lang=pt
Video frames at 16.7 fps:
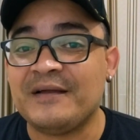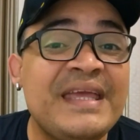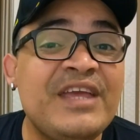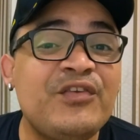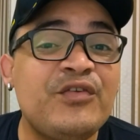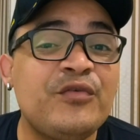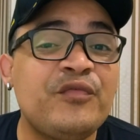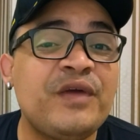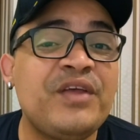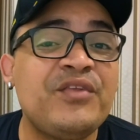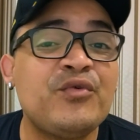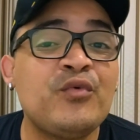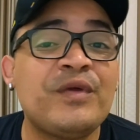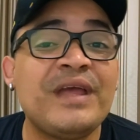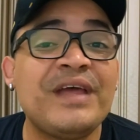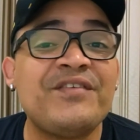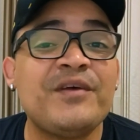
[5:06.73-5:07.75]
E isso fez
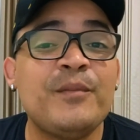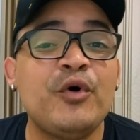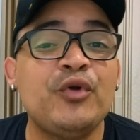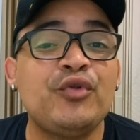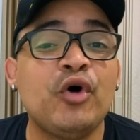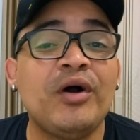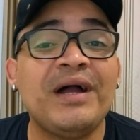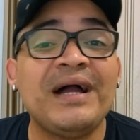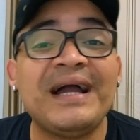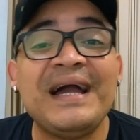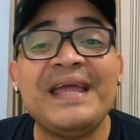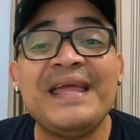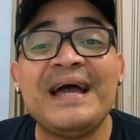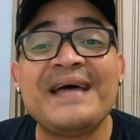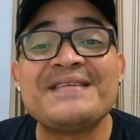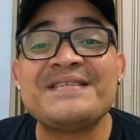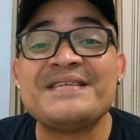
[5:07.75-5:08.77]
com que essa motoca
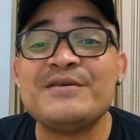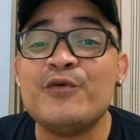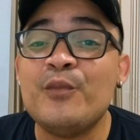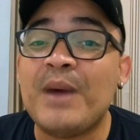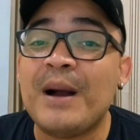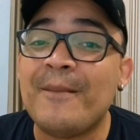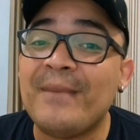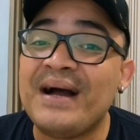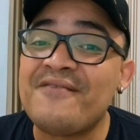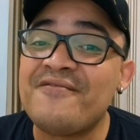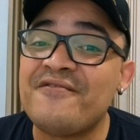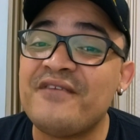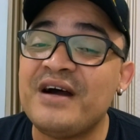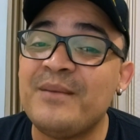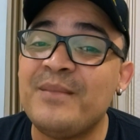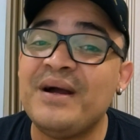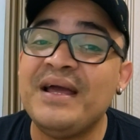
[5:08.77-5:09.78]
ganhasse uma má
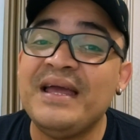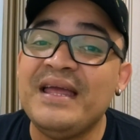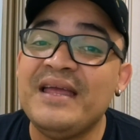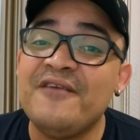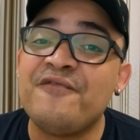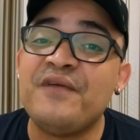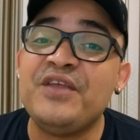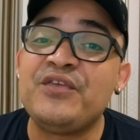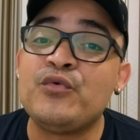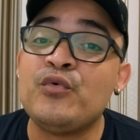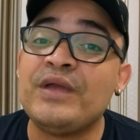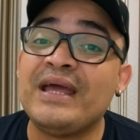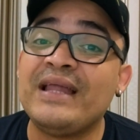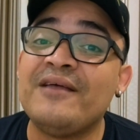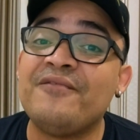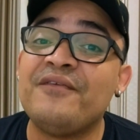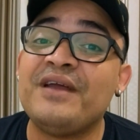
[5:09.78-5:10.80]
fama e fez com que
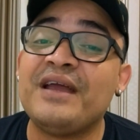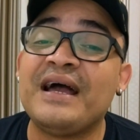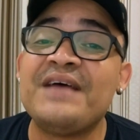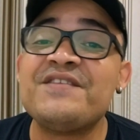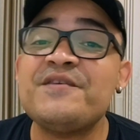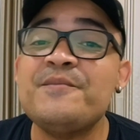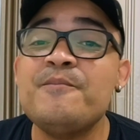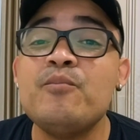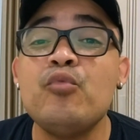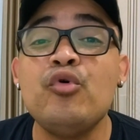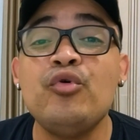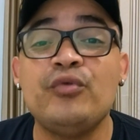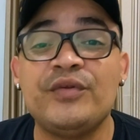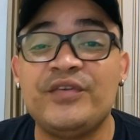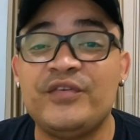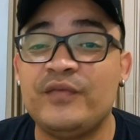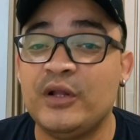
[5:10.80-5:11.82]
ela ficasse
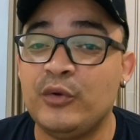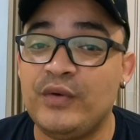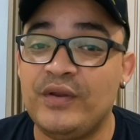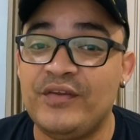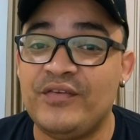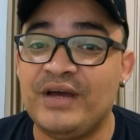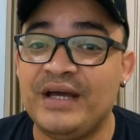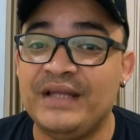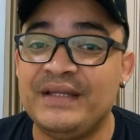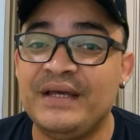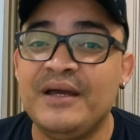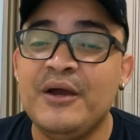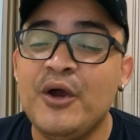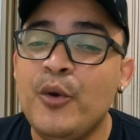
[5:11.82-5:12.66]
muito desvalorizada.